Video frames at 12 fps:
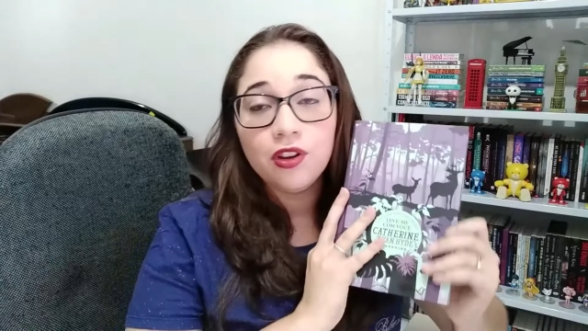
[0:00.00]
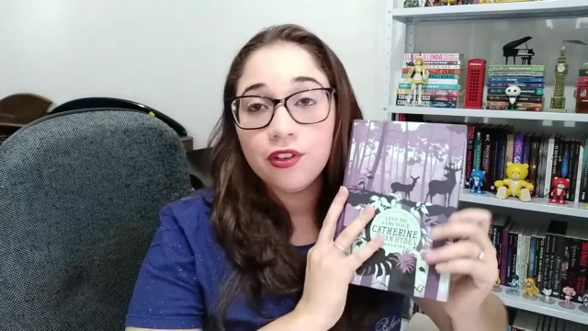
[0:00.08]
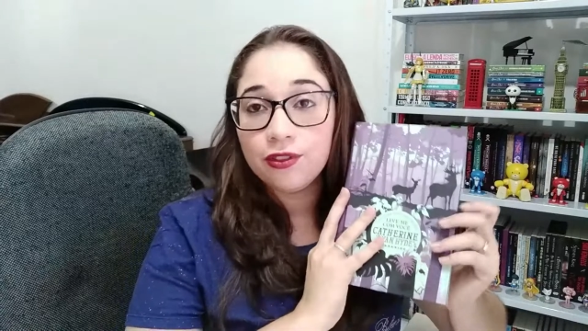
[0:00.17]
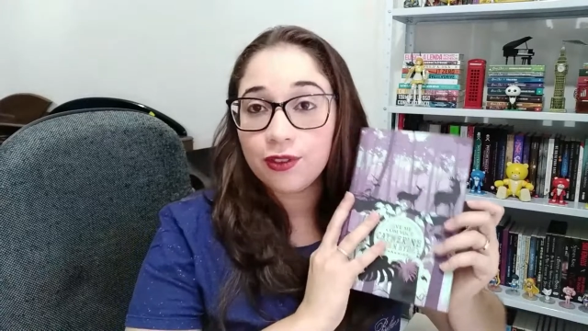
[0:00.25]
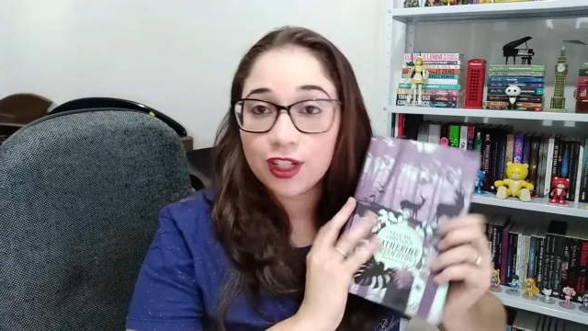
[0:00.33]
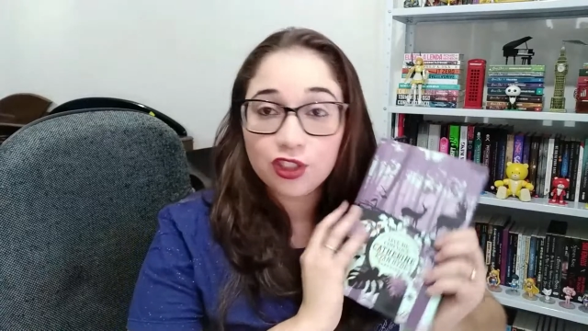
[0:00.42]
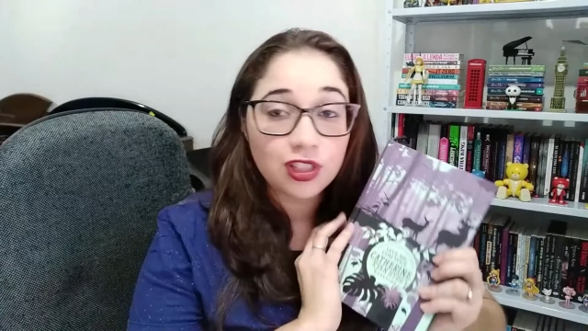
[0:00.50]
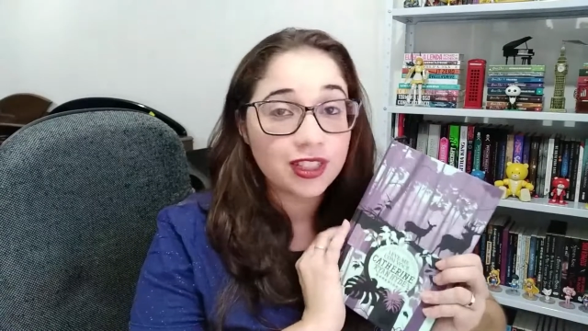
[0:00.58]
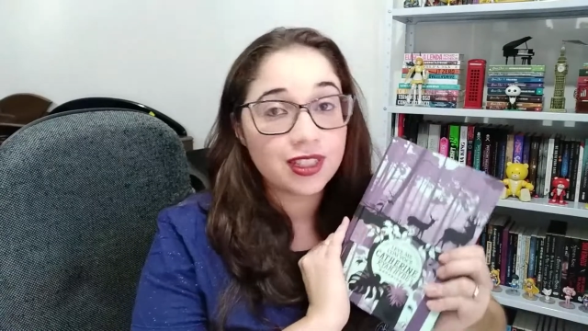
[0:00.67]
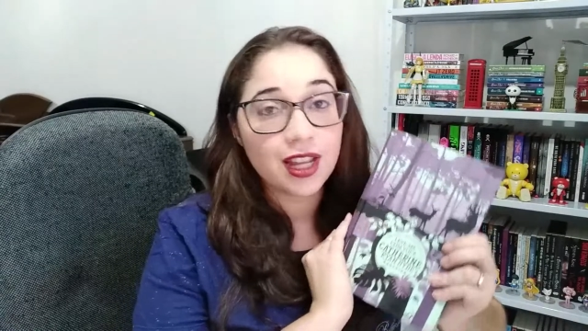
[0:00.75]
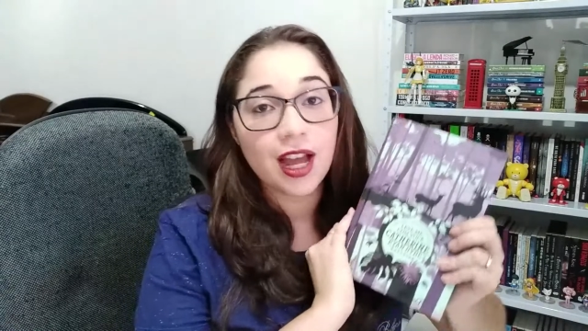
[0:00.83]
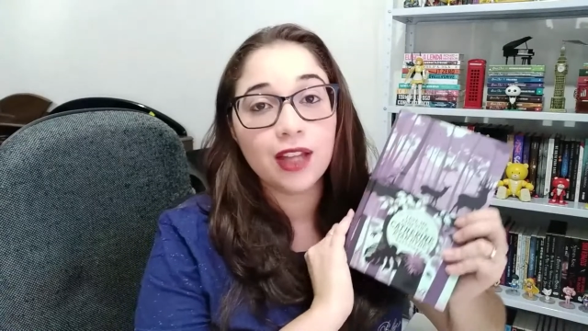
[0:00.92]

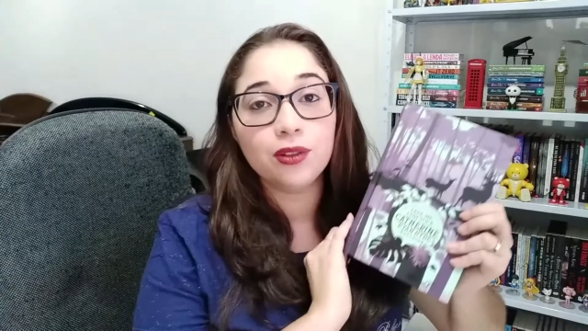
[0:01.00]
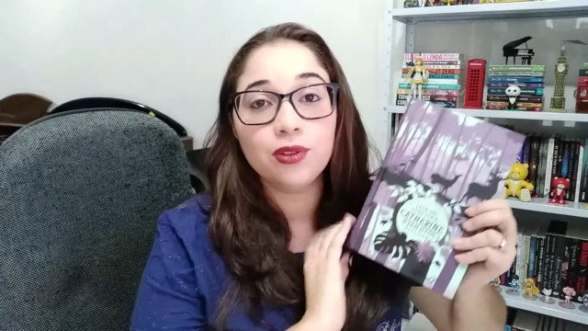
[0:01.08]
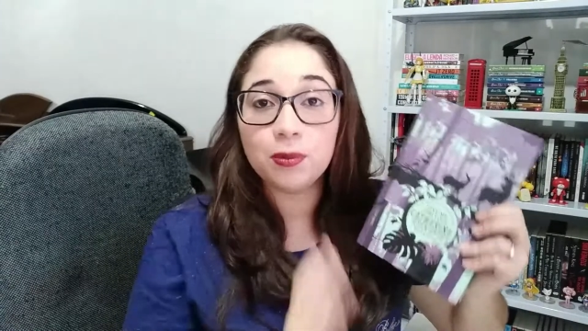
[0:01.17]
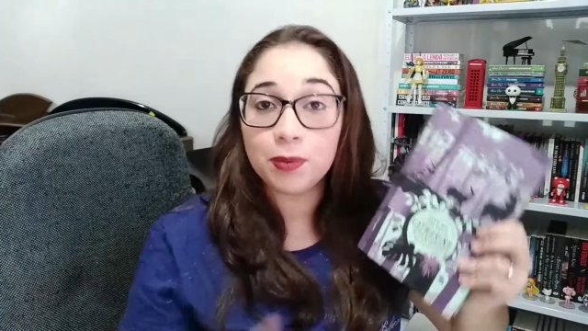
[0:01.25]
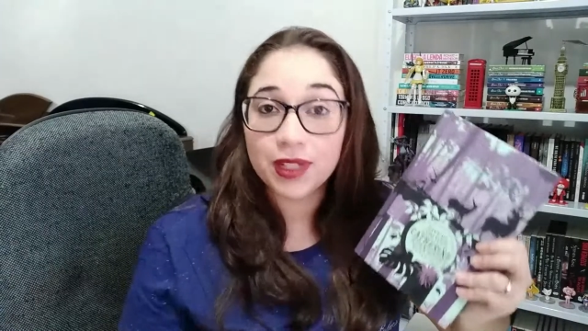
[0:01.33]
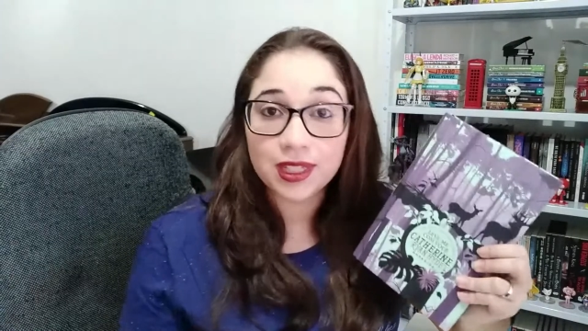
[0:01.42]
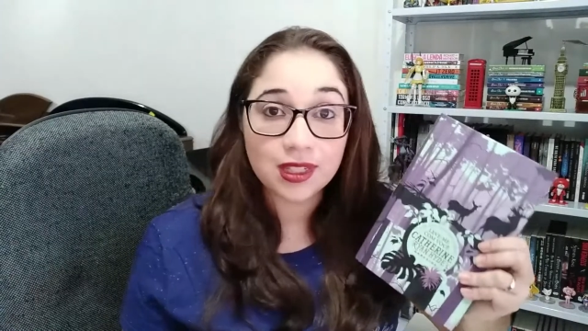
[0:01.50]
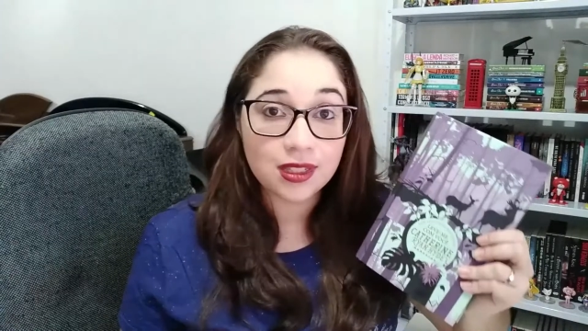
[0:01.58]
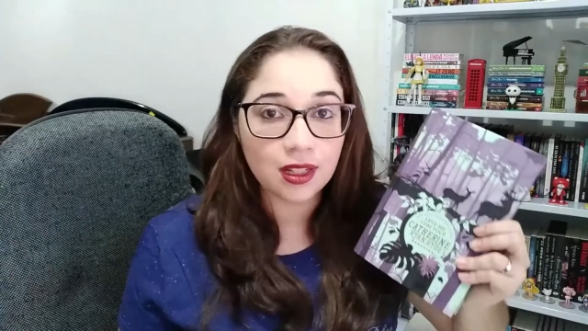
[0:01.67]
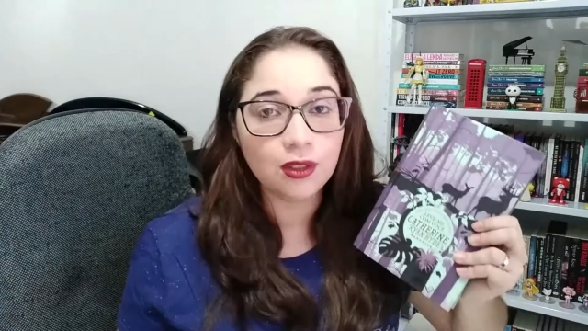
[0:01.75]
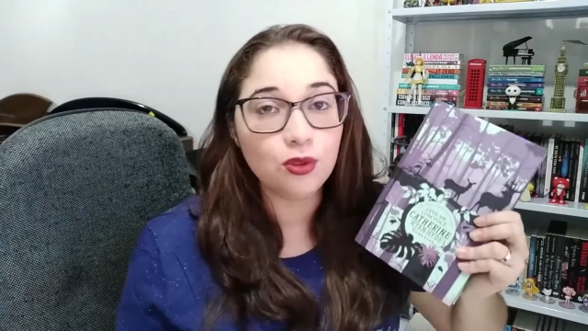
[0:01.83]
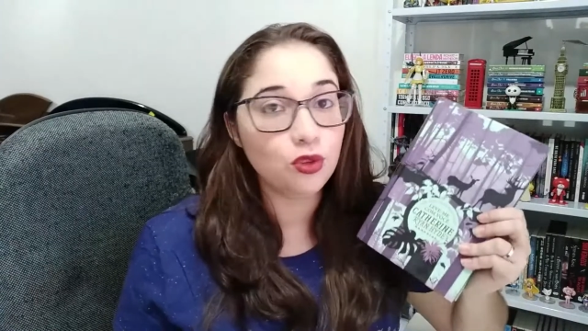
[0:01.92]
fragilizados e
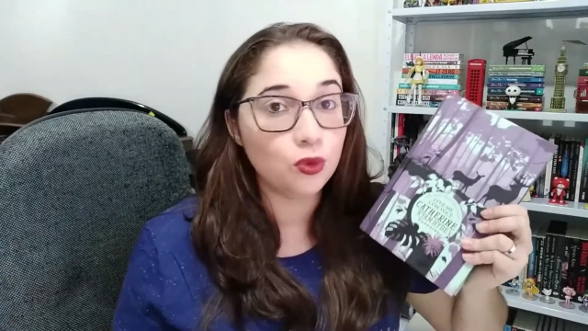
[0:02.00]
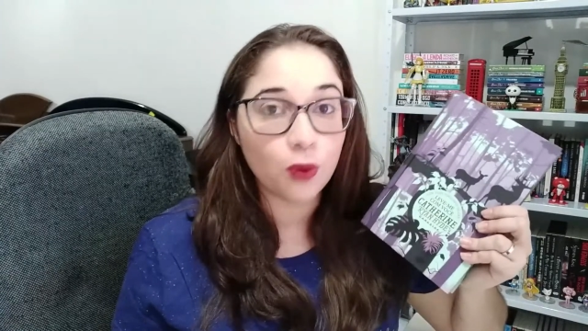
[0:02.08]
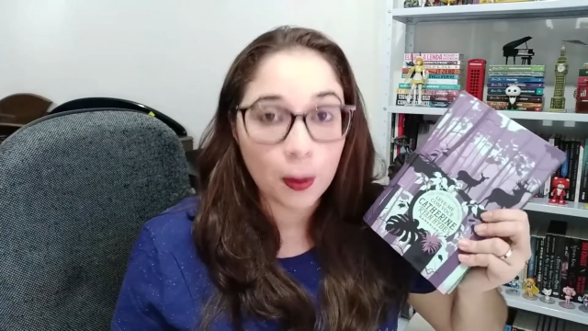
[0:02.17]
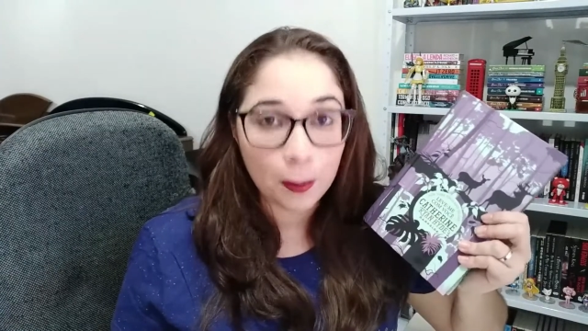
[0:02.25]
precisando de um